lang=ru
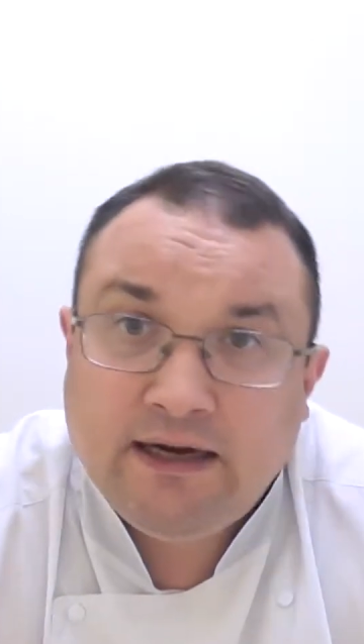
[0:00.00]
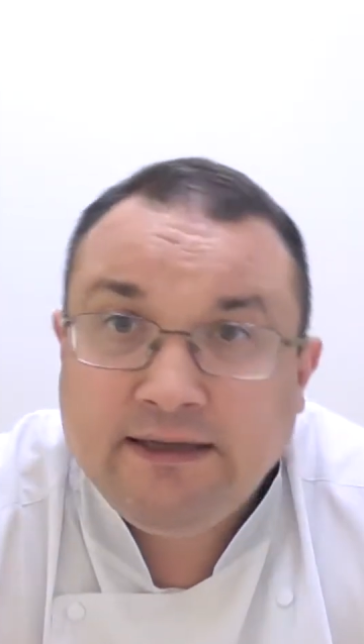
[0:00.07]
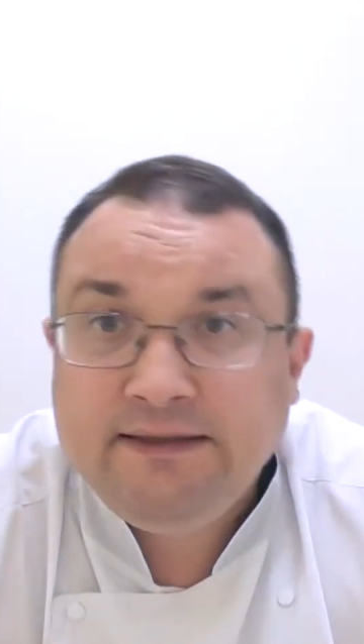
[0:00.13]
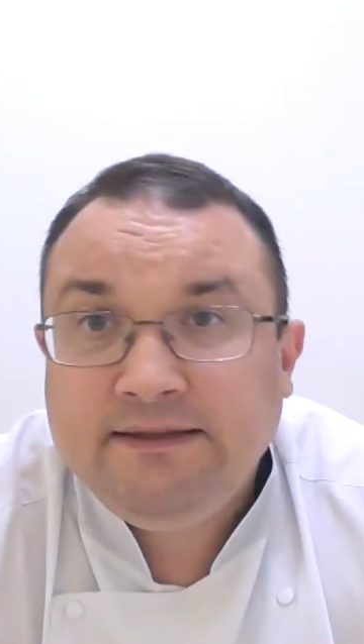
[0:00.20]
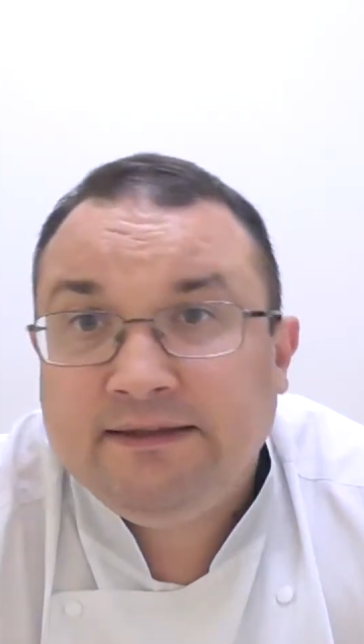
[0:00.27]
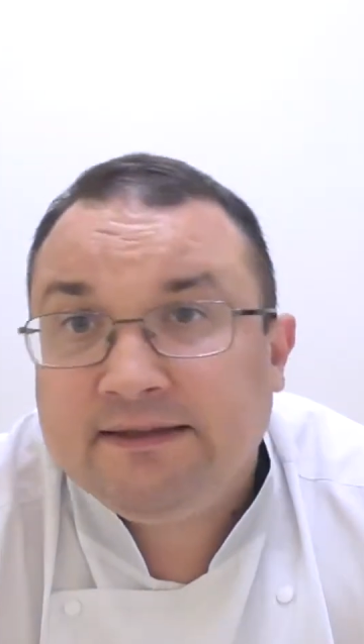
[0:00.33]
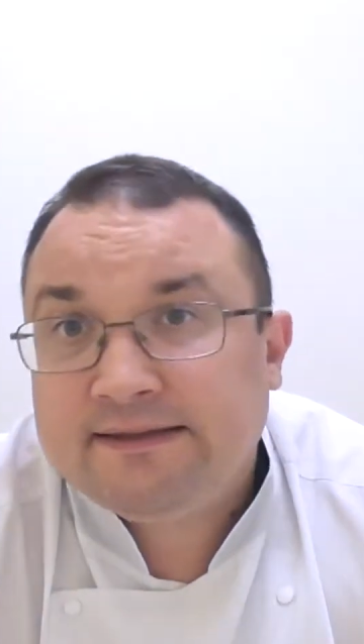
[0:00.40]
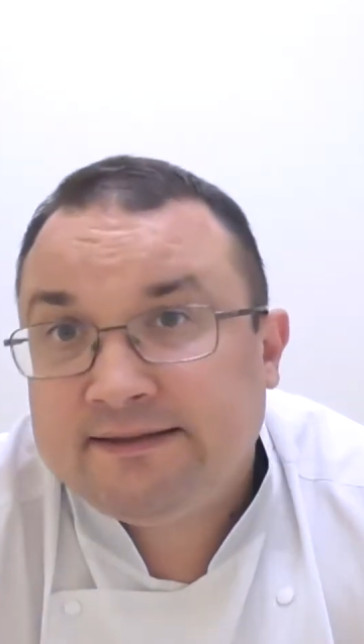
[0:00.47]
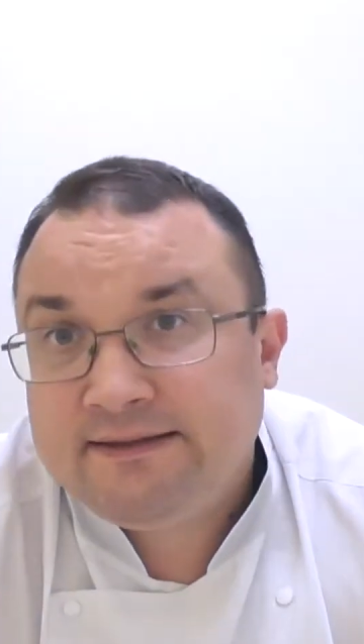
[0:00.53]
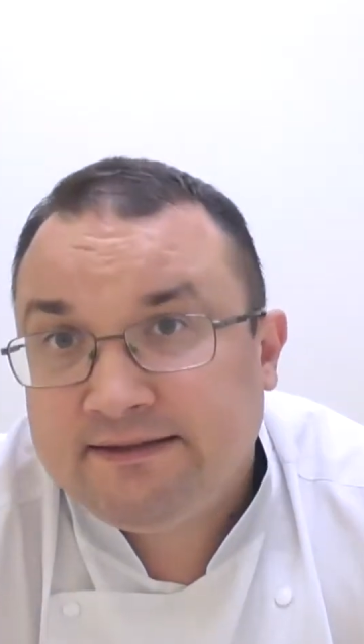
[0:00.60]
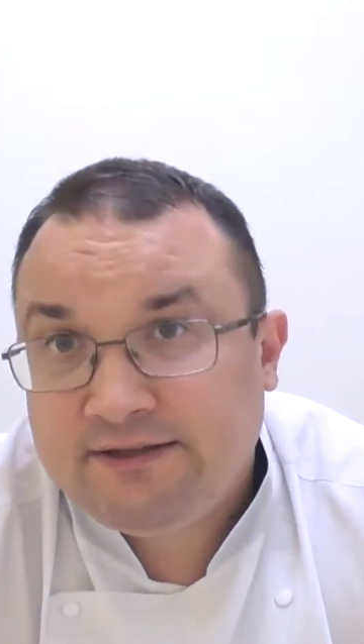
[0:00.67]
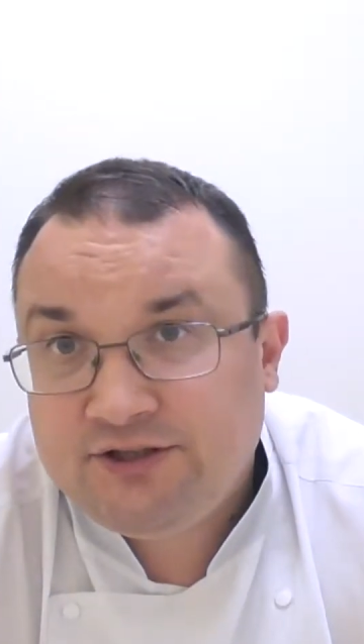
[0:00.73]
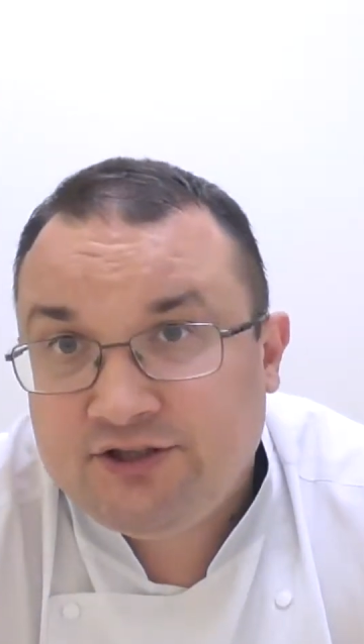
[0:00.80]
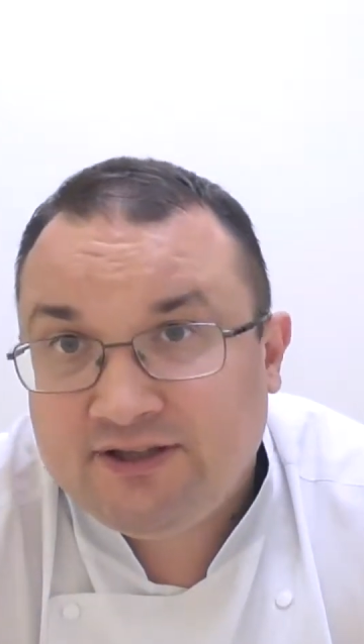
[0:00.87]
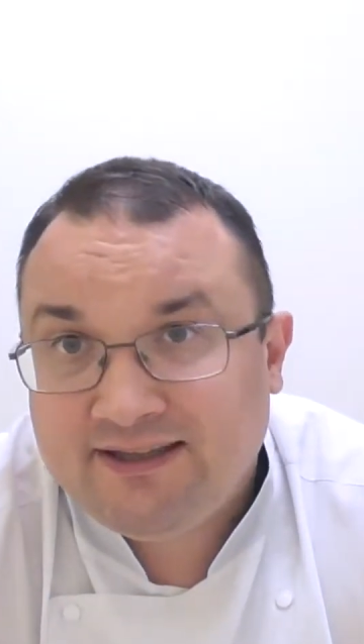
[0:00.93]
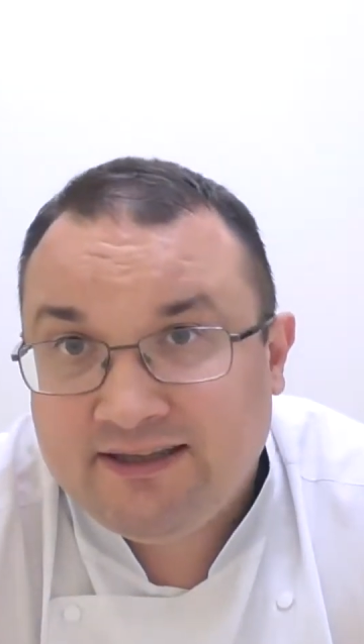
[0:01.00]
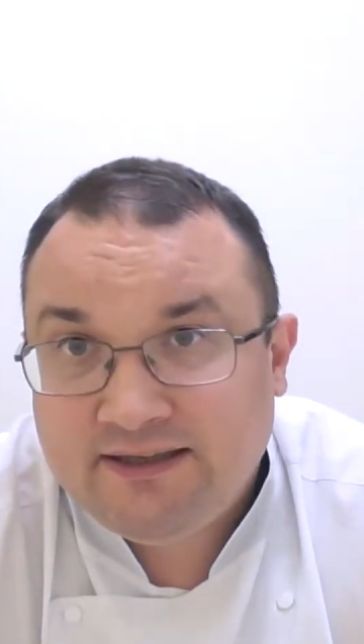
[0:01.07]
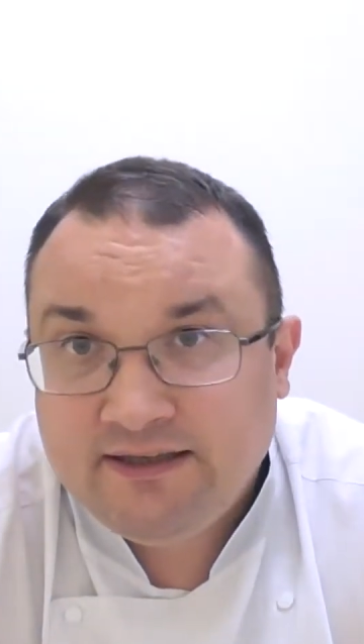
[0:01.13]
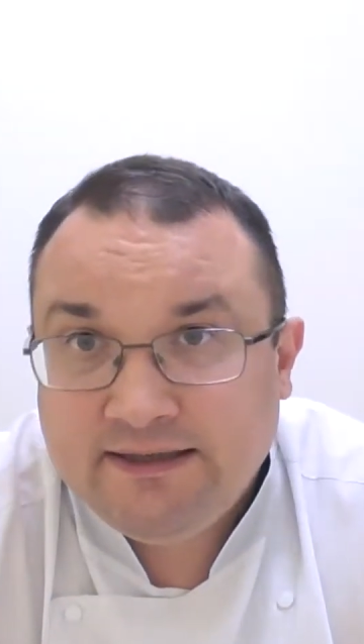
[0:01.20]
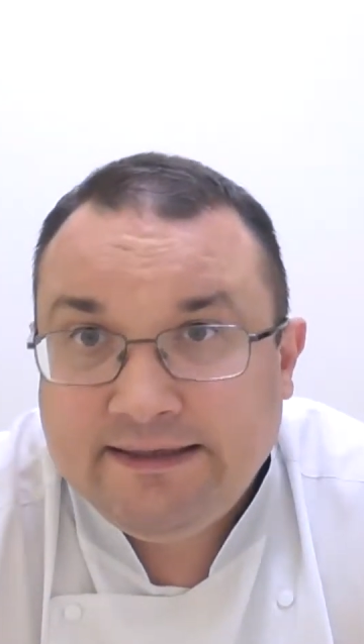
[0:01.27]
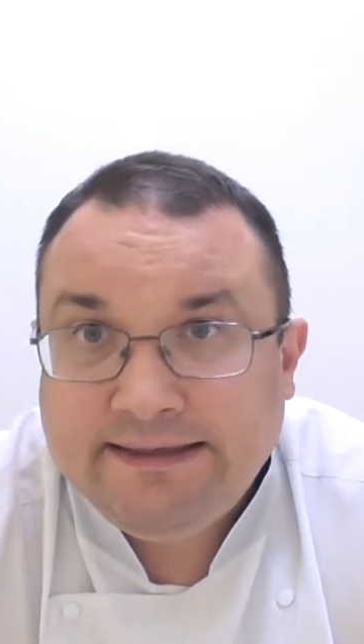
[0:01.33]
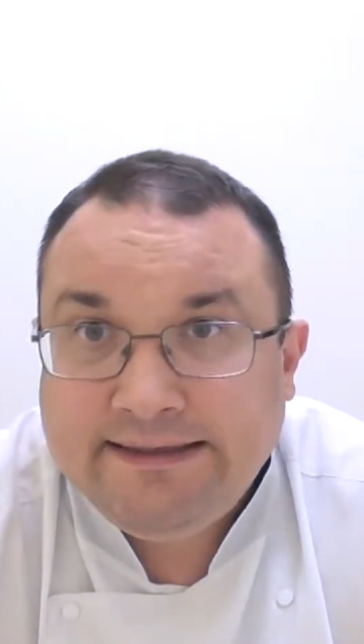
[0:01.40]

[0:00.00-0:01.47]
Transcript: они достаточно